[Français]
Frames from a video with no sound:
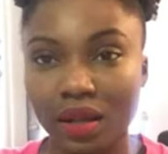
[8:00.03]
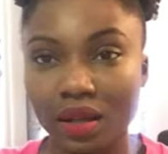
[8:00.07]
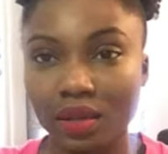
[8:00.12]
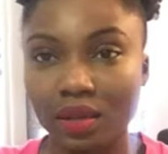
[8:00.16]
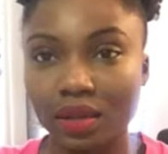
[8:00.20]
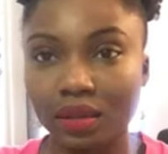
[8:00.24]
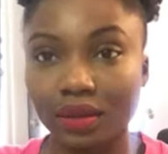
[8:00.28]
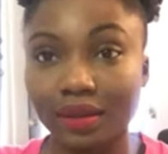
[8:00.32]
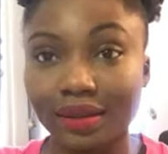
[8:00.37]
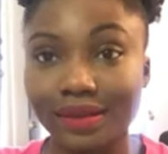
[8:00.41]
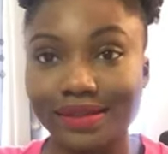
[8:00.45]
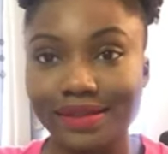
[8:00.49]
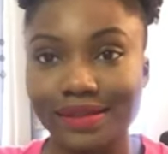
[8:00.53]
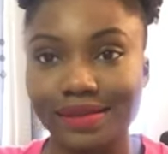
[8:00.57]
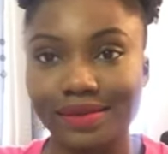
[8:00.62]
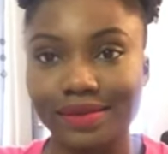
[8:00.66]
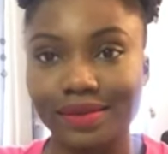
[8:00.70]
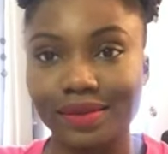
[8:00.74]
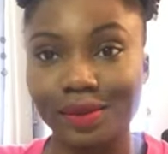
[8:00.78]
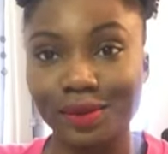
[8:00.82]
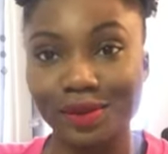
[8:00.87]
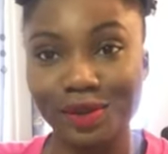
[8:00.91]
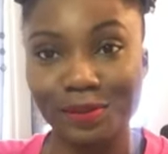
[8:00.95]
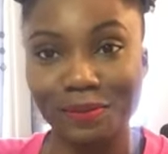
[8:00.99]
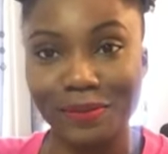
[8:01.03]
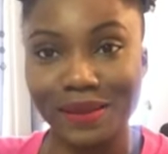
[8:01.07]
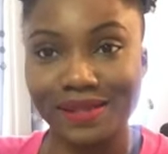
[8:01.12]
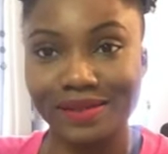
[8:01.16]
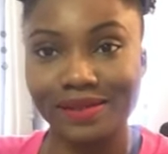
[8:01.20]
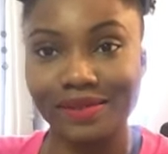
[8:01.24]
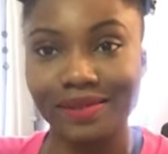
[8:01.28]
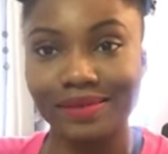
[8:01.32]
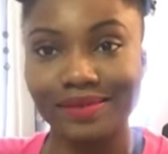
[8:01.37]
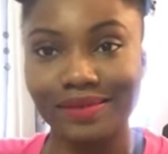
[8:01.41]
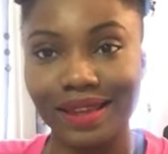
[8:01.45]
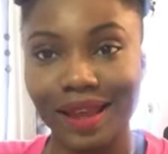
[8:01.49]
De temps en temps, de
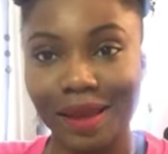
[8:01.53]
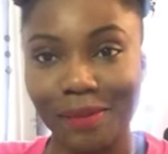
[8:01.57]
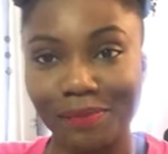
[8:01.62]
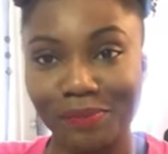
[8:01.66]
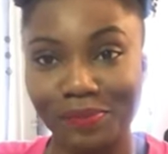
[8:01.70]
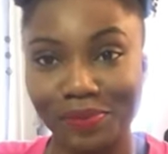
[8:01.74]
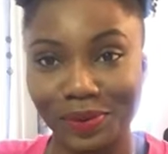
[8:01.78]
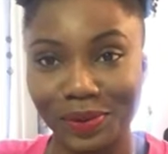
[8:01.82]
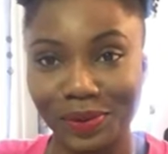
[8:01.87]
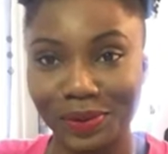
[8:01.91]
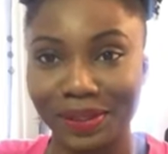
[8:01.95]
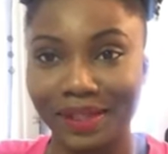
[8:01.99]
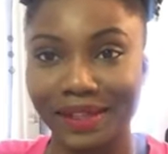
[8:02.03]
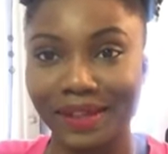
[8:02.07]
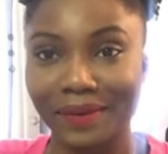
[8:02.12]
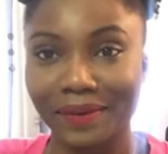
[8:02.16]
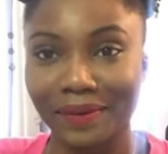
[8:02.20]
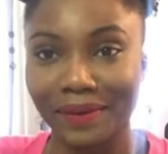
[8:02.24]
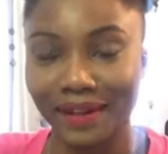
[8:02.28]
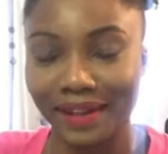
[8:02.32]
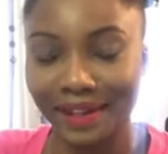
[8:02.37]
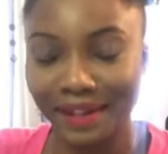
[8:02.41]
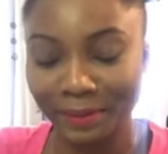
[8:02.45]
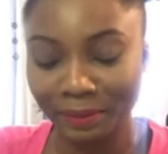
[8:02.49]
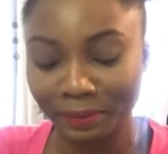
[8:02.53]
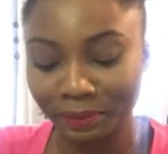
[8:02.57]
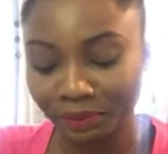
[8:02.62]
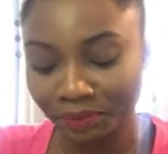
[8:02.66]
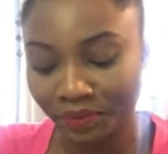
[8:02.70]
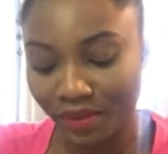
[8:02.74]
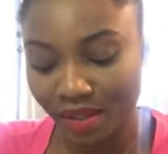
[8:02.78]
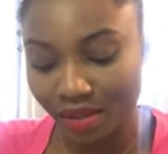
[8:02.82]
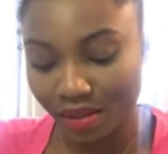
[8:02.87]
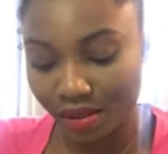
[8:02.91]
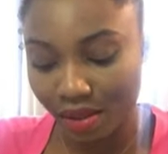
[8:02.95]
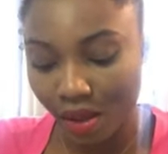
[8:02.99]
passer notre temps à pleurer, right
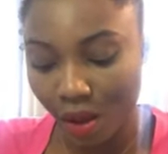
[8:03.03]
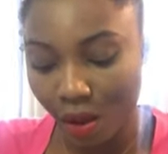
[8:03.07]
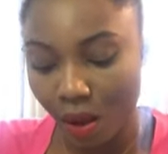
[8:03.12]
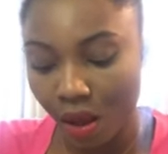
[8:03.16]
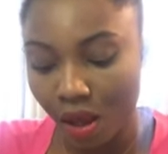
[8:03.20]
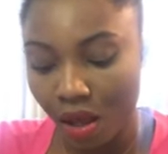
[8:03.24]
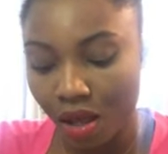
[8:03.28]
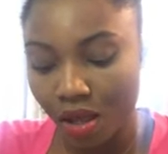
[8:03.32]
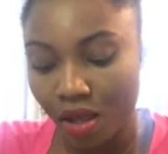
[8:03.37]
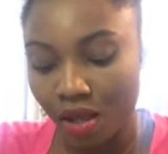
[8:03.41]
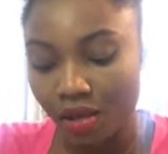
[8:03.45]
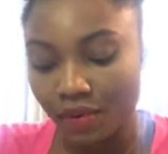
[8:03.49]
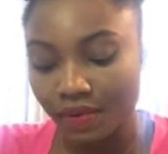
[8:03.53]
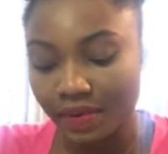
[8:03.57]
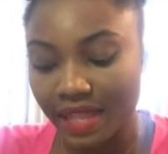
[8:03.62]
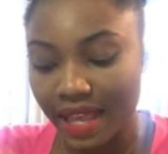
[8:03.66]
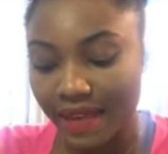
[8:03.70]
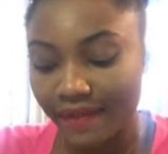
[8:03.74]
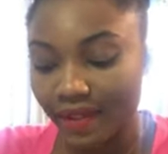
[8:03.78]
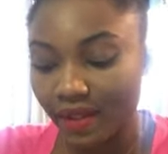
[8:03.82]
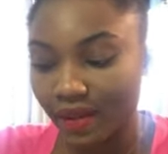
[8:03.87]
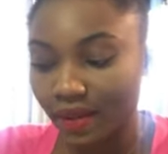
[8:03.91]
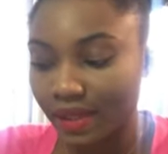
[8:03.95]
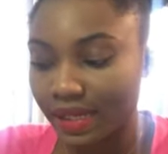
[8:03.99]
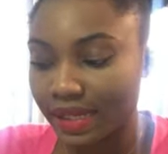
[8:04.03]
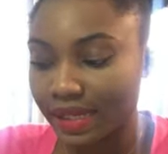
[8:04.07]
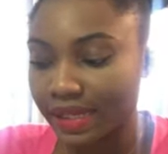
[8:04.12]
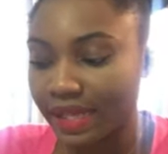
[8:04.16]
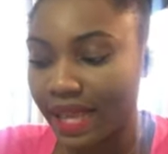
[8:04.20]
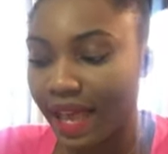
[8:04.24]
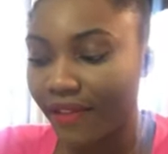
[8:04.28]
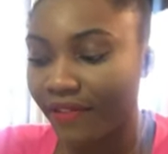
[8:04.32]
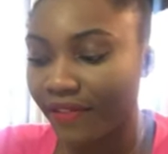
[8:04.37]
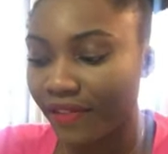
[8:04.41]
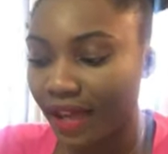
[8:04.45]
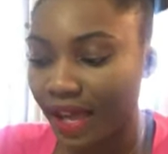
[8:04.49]
So, vous avez donc ici
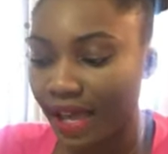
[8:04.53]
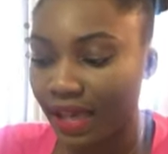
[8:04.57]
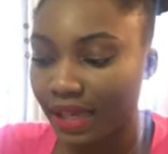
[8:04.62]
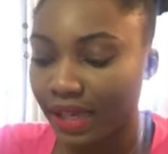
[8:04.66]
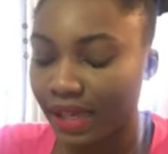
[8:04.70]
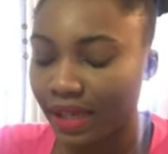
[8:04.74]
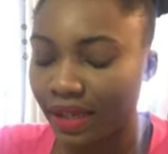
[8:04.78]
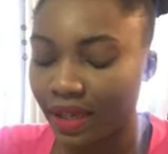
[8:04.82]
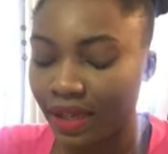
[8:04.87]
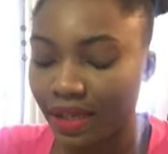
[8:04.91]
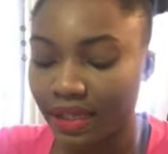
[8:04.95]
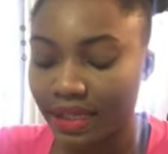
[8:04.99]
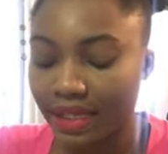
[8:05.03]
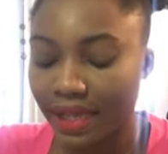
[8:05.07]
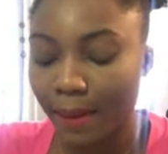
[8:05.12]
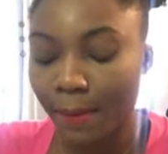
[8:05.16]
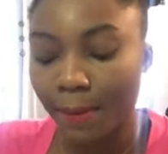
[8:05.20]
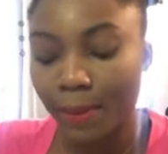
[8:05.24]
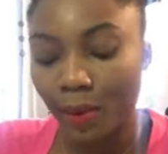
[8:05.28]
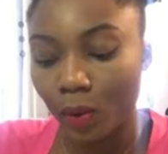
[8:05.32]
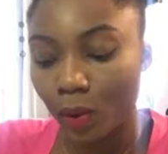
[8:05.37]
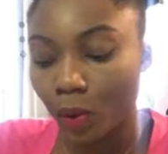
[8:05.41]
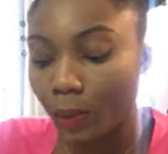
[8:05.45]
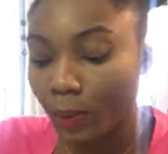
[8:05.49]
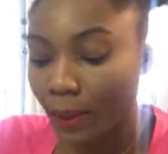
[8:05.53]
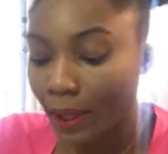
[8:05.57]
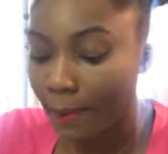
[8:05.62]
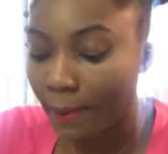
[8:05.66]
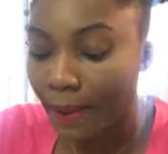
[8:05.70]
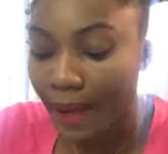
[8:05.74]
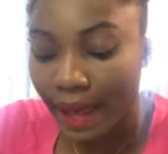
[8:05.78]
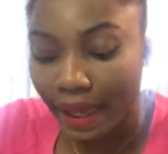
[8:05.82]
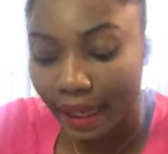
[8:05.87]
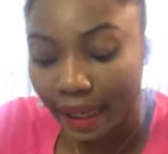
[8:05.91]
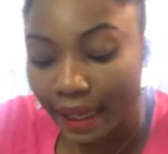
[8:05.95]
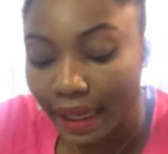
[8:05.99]
affaire à quelqu'un qui aime beaucoup
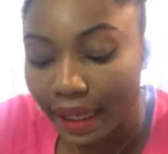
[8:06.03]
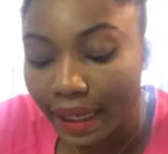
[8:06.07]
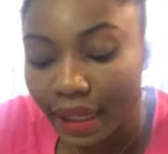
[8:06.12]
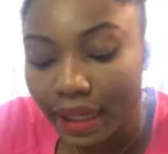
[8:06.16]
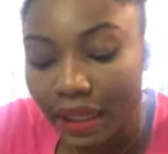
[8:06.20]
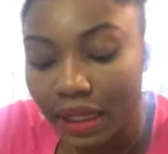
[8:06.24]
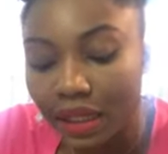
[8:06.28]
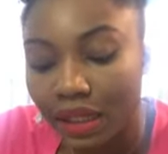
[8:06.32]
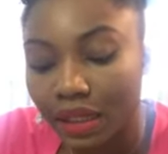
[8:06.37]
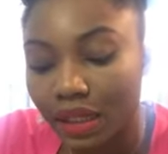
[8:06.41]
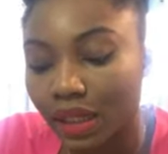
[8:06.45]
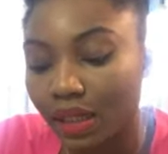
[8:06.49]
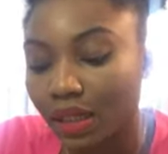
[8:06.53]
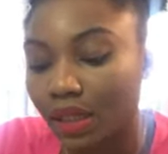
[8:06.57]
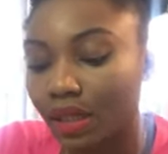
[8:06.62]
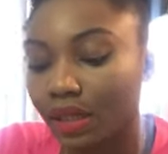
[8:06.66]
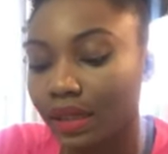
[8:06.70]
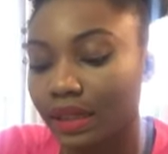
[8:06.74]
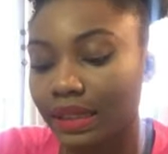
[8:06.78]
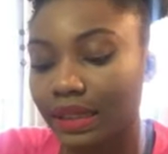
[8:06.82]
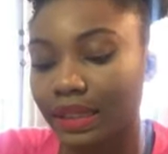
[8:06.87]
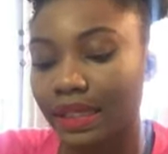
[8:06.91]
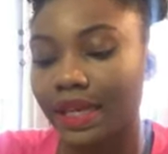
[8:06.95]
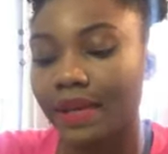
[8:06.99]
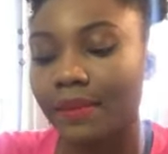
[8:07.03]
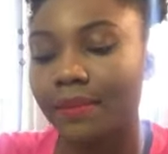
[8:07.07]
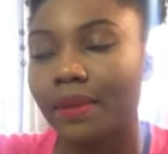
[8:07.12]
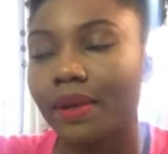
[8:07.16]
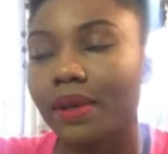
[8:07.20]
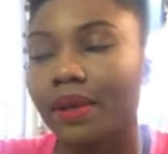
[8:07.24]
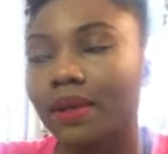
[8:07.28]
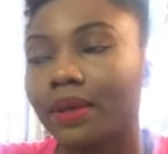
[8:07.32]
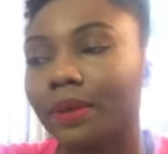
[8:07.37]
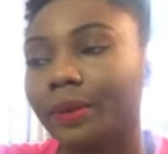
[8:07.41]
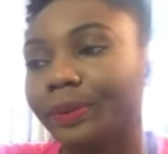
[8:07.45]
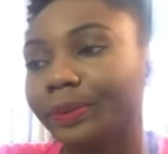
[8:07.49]
préparer, quelqu'un qui aime...
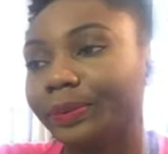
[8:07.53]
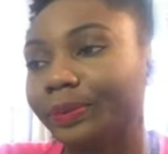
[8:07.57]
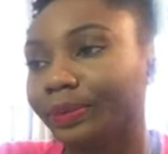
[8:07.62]
Euh,